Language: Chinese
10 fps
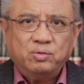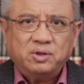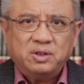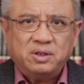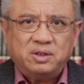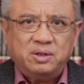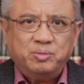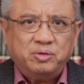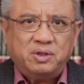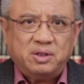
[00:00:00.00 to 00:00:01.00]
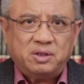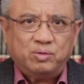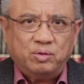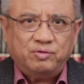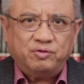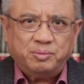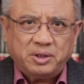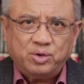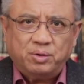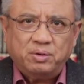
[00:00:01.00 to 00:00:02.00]
共设计目的是国富
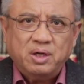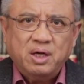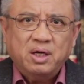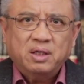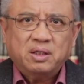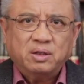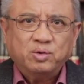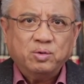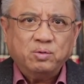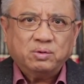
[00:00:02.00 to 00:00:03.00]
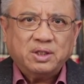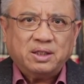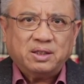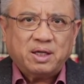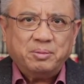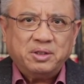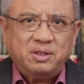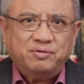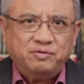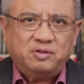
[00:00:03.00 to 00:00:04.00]
民穷，当中共带着他们一
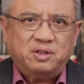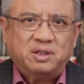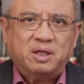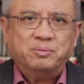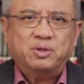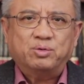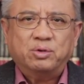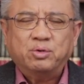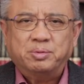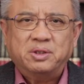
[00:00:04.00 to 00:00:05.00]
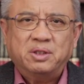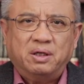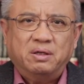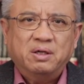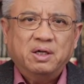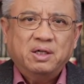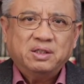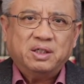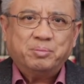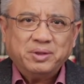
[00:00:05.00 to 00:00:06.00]
起富时，他们就装作不知道，
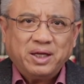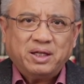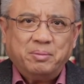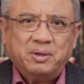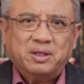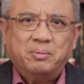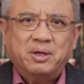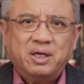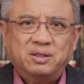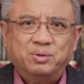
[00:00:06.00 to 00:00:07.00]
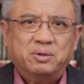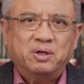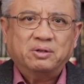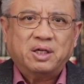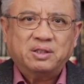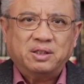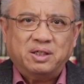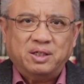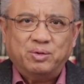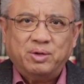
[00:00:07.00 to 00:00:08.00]
现在不带他们了，他们开始用高大上
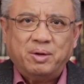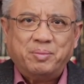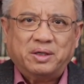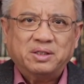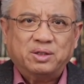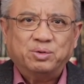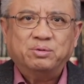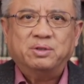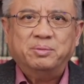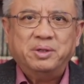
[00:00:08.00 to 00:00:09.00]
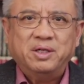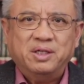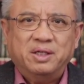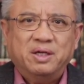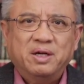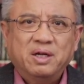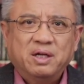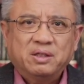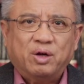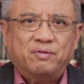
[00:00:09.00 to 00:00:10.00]
的理论来绑架中国人民利益，
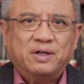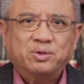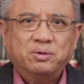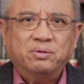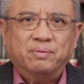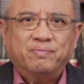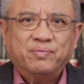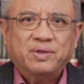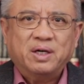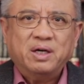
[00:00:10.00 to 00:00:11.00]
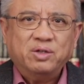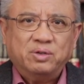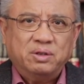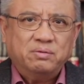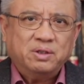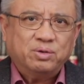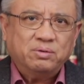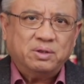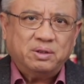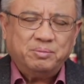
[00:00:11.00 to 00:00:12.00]
讨伐中共。当然有人为中
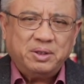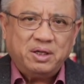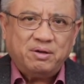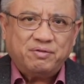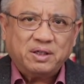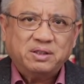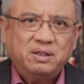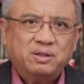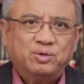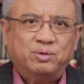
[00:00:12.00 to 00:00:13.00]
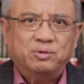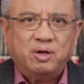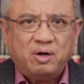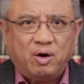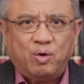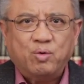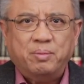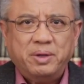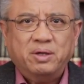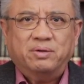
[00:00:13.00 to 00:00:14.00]
国人民利益发声，总好过
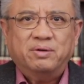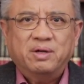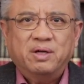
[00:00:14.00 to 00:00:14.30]
没有。